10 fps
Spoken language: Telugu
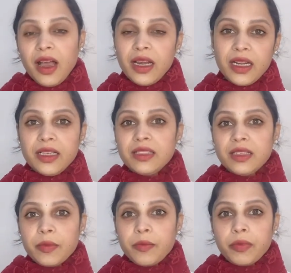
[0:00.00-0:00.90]
అని అడిగిందిట
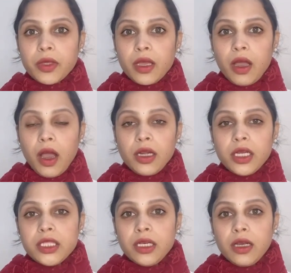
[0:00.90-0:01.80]
అంటే
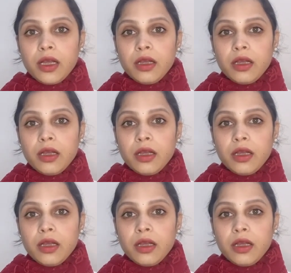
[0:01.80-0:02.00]
చిలక